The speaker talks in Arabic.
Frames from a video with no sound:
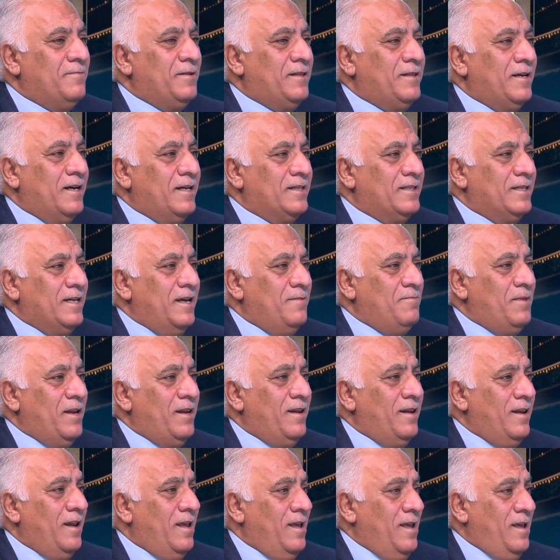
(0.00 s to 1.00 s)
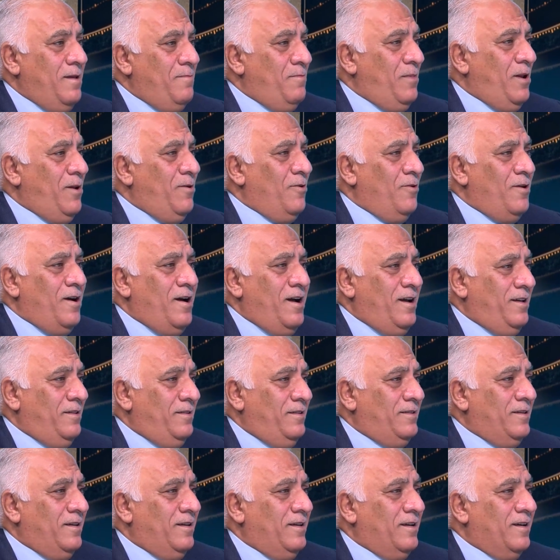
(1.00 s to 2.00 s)
بالتحصين باللقاح
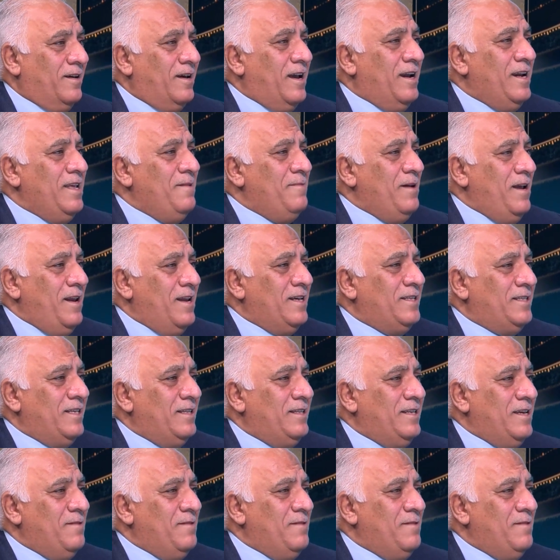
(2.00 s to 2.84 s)
قريبة إلى